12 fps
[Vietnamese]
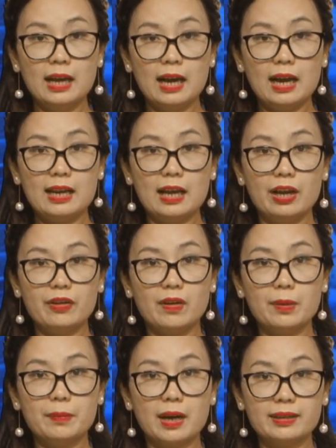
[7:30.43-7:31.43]
hay là
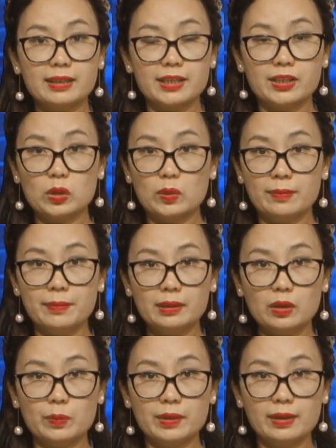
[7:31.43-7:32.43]
Evan Marcus tôi lên bất
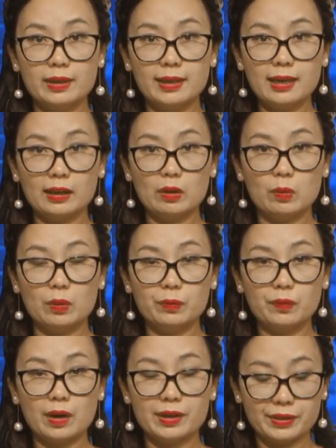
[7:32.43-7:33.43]
đồng dân kiến hàng đầu của
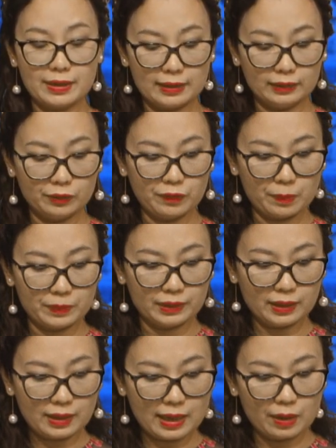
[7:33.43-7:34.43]
Fars đã tử vong như
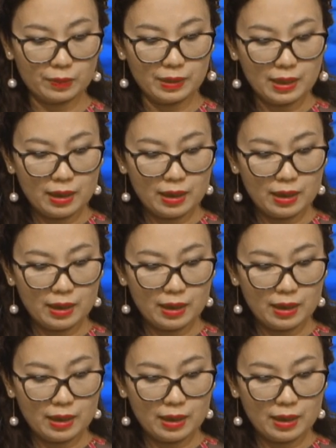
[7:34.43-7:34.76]
thế nào.